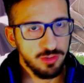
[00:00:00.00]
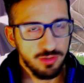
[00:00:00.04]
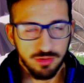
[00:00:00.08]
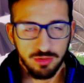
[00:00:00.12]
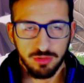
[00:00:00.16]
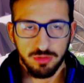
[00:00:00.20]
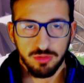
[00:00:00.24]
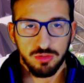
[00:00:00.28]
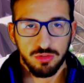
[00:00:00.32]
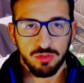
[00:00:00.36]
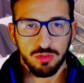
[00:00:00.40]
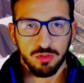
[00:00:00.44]

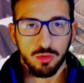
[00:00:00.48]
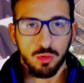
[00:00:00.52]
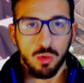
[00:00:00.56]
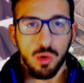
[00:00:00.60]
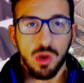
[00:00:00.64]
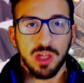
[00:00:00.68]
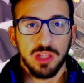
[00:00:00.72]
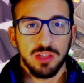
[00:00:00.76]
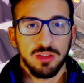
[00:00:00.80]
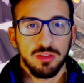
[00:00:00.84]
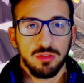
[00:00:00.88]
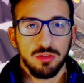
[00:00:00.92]
non so
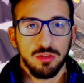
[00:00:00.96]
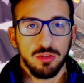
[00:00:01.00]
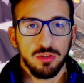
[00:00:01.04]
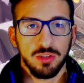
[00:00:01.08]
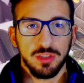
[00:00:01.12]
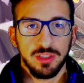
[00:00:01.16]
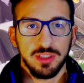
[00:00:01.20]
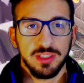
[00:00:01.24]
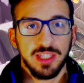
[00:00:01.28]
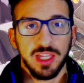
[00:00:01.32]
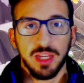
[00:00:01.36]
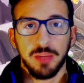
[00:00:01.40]
quanto
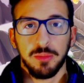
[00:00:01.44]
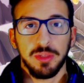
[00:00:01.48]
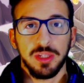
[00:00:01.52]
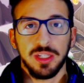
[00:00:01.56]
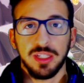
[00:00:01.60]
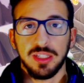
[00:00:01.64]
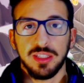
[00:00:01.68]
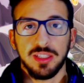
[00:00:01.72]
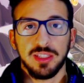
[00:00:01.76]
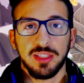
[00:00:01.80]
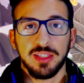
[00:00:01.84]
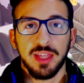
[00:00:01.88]
in
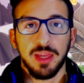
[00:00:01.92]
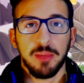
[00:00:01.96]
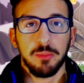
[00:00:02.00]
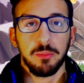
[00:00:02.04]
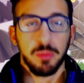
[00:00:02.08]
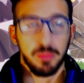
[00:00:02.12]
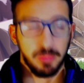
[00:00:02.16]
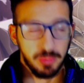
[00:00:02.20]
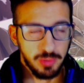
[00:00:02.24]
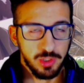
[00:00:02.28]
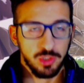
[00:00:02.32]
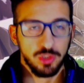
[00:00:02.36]
termini di
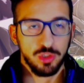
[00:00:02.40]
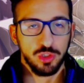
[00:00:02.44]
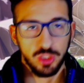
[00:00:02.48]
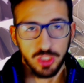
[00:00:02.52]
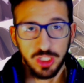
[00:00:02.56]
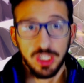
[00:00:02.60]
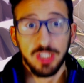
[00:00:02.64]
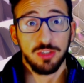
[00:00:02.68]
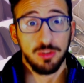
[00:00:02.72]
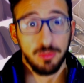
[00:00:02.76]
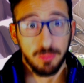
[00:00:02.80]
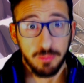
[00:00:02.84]
tempo, però ci ho
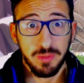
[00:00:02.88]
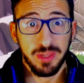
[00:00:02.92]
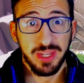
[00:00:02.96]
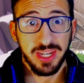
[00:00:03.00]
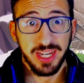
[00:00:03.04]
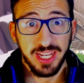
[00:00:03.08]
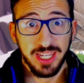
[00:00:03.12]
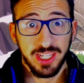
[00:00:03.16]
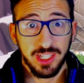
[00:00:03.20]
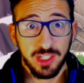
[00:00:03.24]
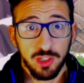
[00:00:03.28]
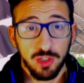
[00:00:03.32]
girato
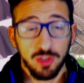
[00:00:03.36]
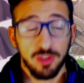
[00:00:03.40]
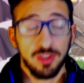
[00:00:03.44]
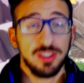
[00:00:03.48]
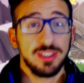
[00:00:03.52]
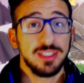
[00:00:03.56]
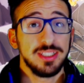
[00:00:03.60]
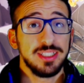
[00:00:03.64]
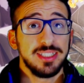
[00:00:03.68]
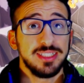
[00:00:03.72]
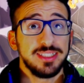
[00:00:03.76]
parecchio.